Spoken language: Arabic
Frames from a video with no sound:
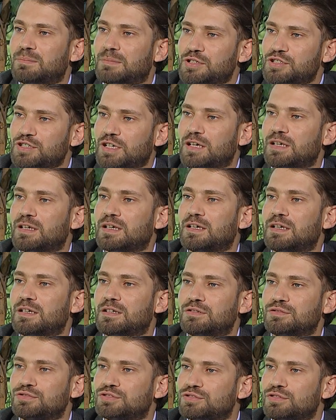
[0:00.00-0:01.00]

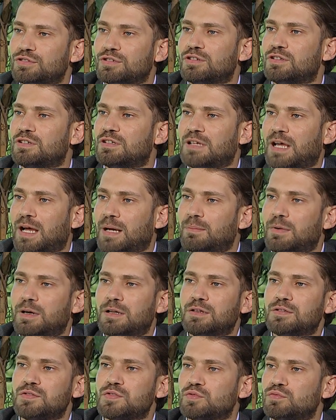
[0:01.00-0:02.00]
المشاغل الشغل
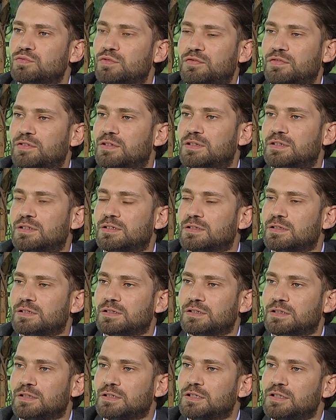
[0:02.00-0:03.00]
العمل ظروف
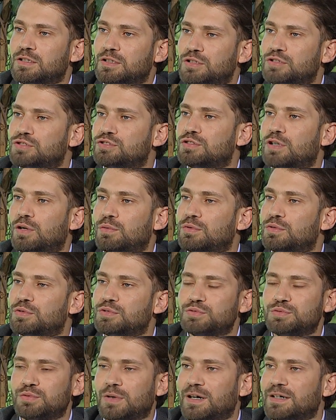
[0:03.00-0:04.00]
الهجرة
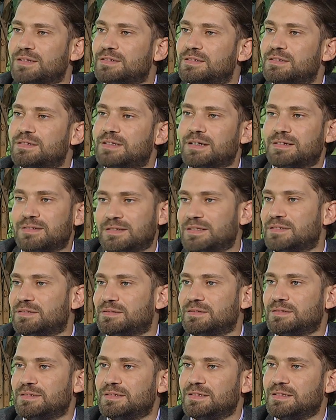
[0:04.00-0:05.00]
واللجوء أخذتنا كثير
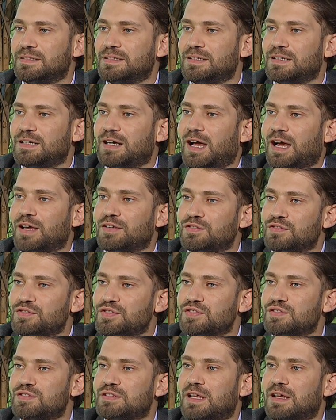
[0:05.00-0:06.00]
عن
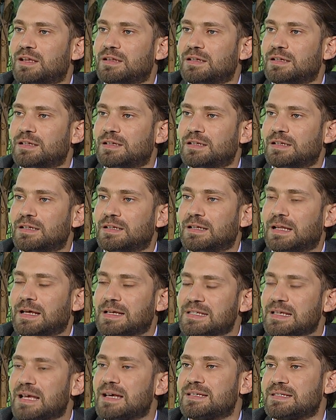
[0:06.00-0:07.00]
قصتنا
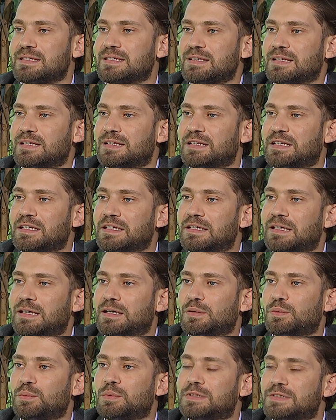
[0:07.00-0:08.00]
الأساس اللي
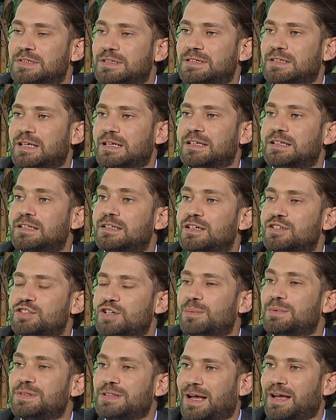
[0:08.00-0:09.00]
هي ولدتنا اللي هي
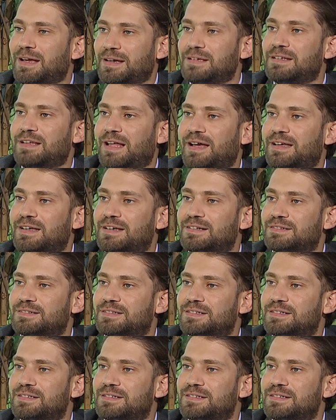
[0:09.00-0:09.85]
جابتنا على هي الحياة